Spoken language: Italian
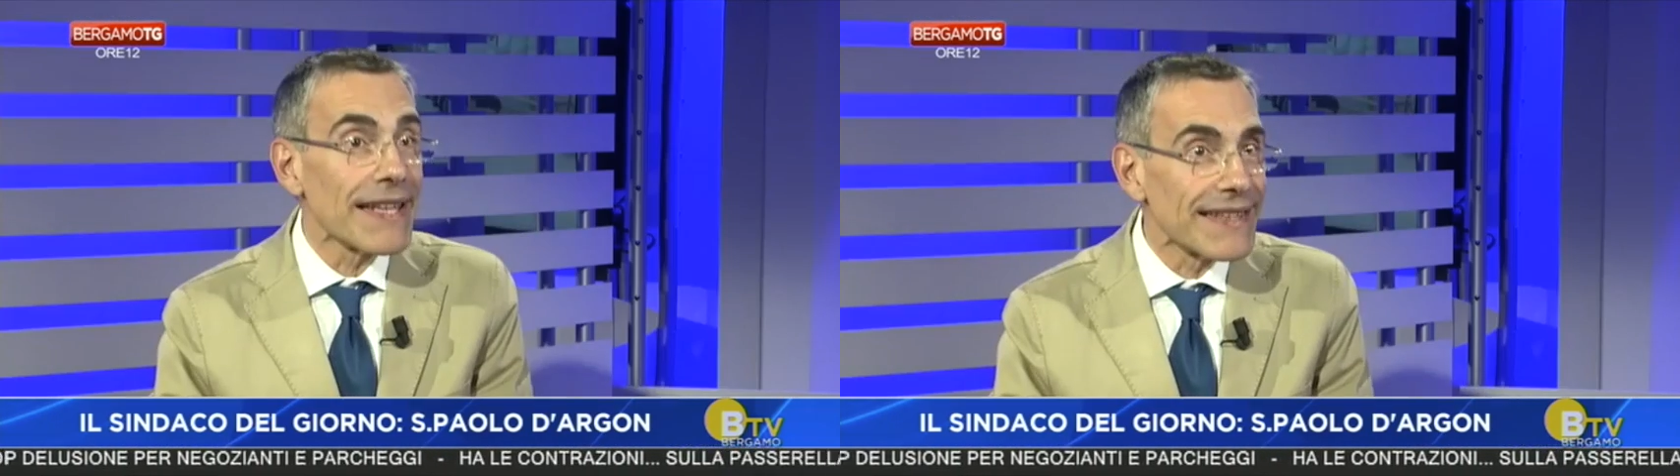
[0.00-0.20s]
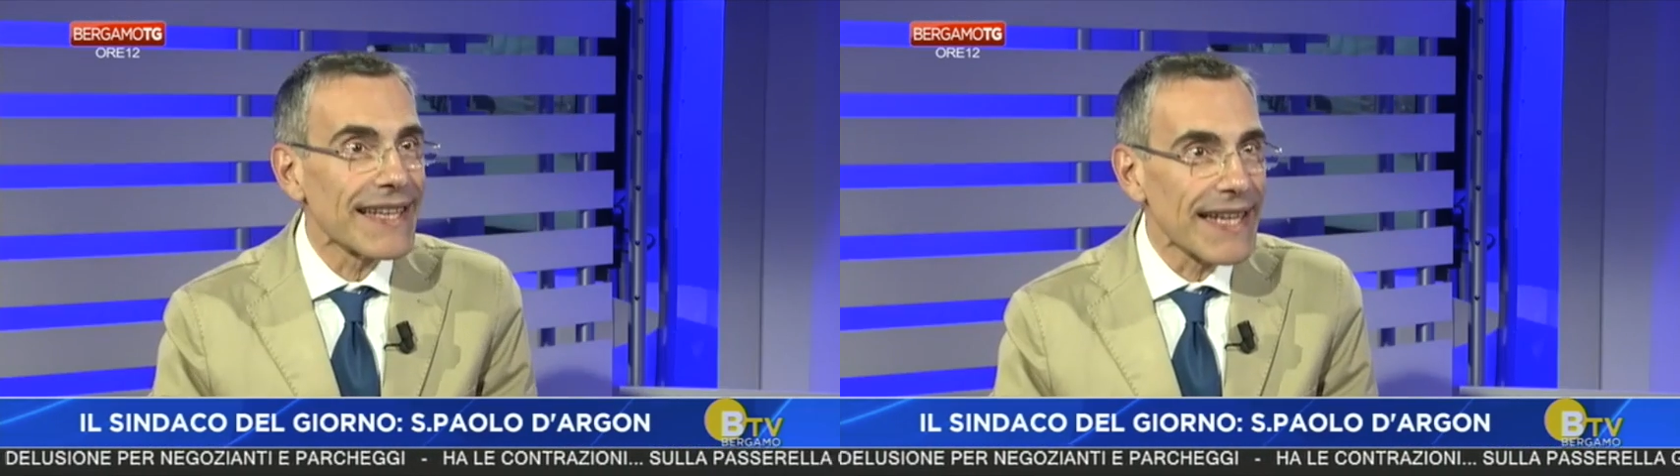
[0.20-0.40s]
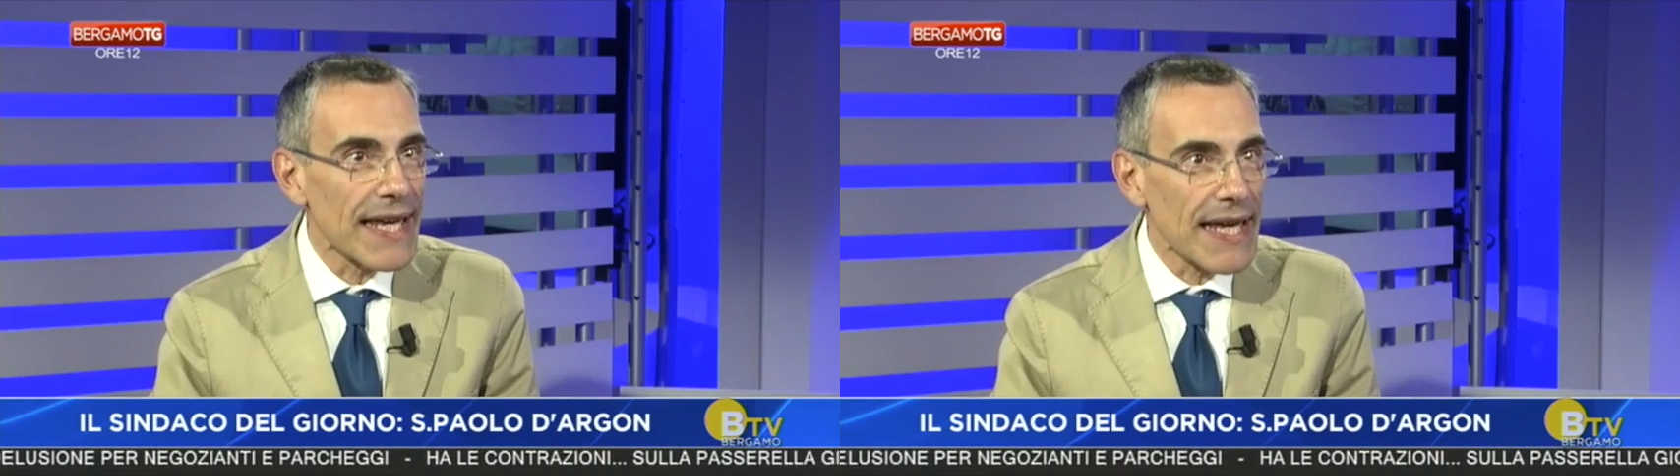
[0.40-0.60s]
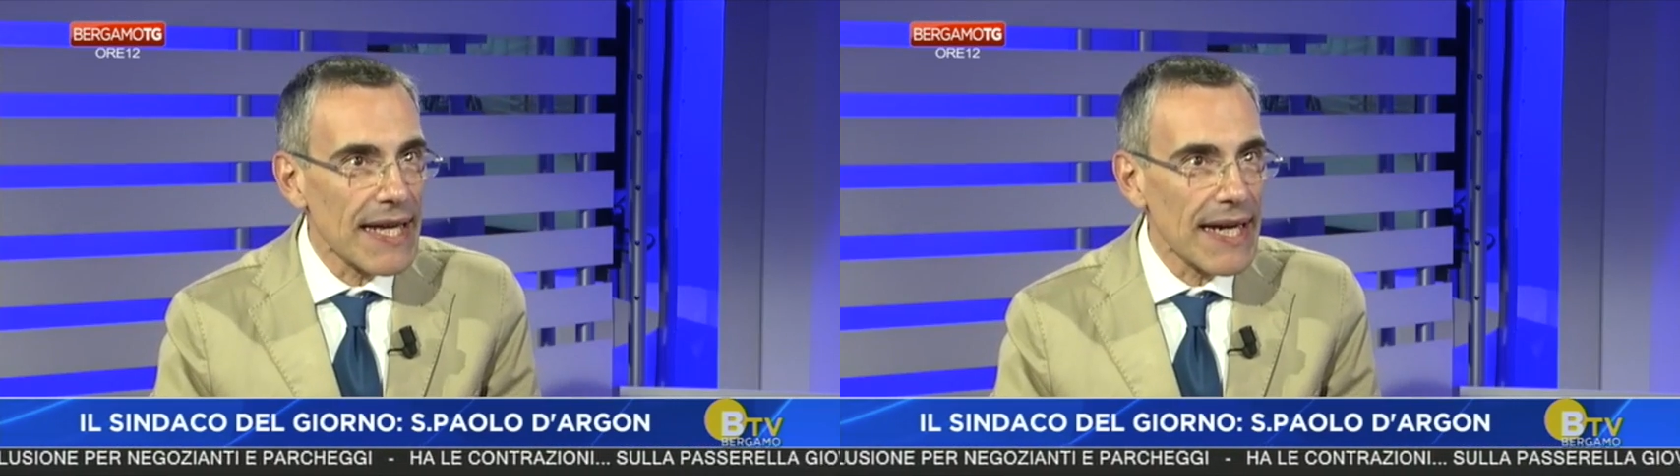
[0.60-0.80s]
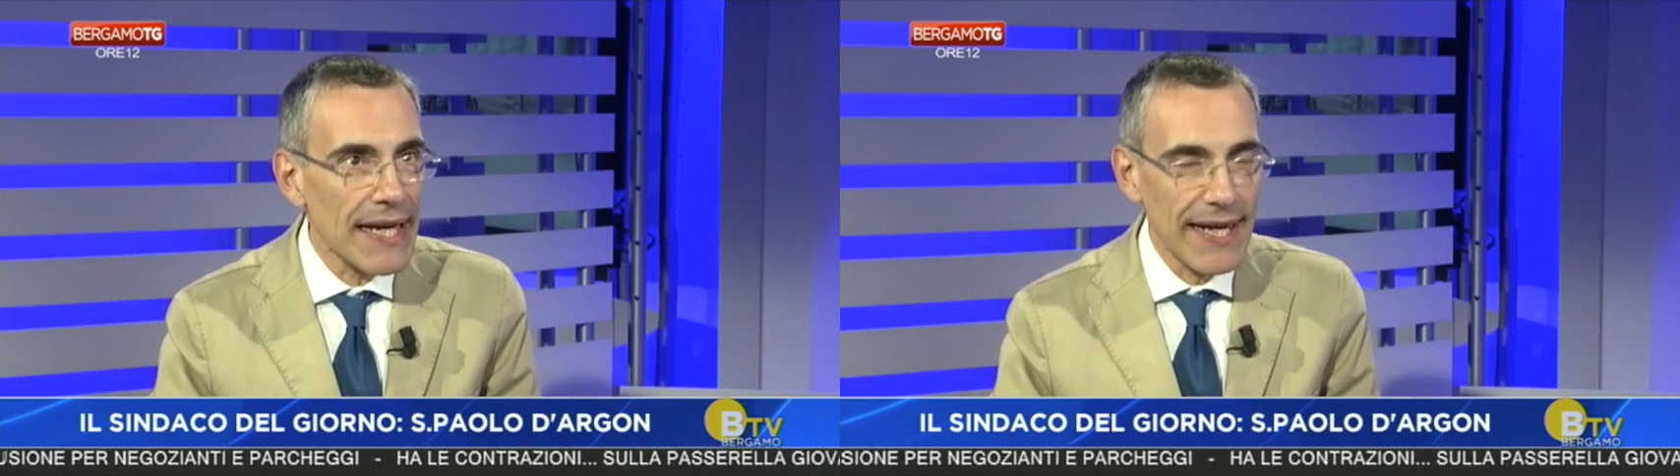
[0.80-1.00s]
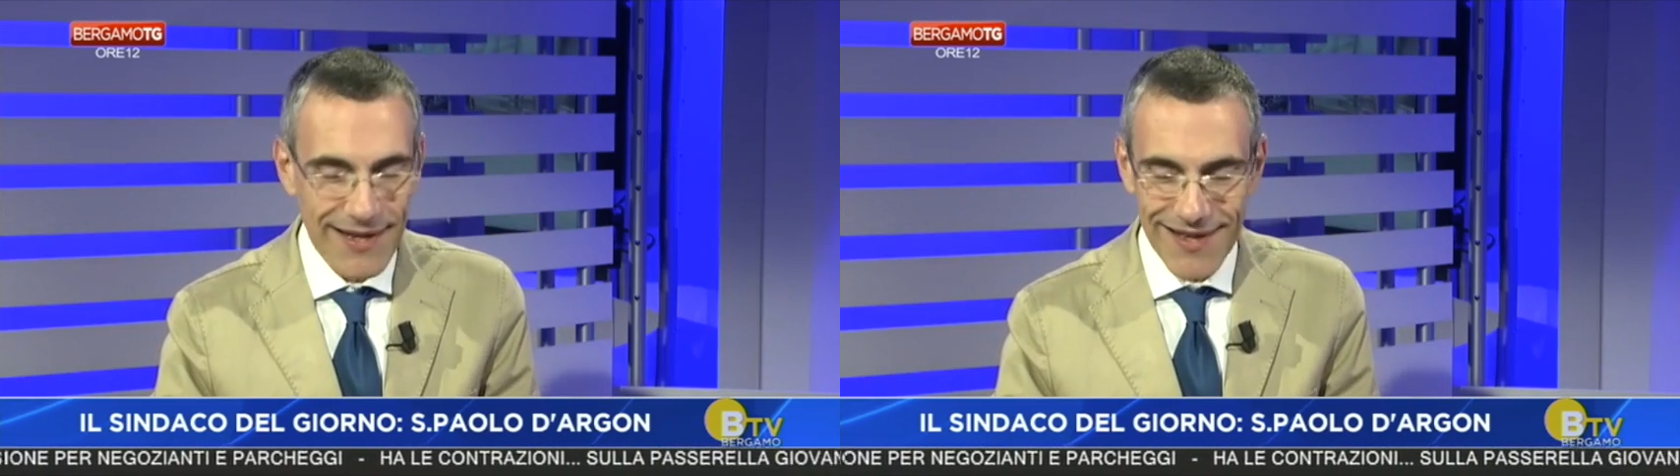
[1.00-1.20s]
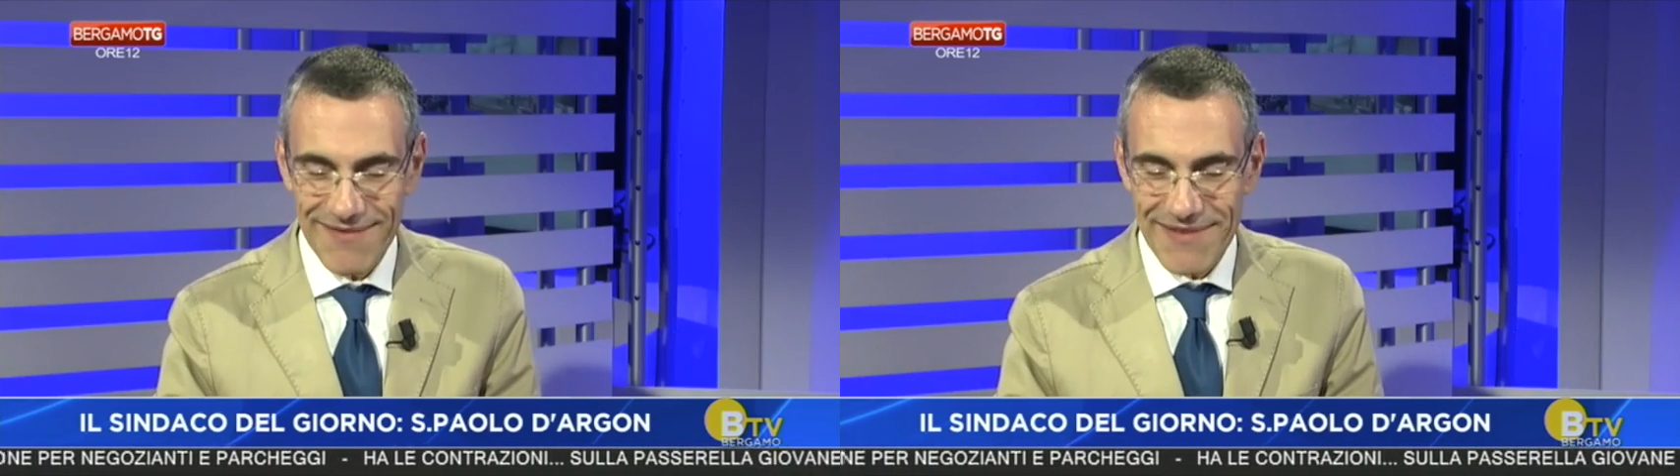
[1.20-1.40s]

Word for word: da mantenere, eh,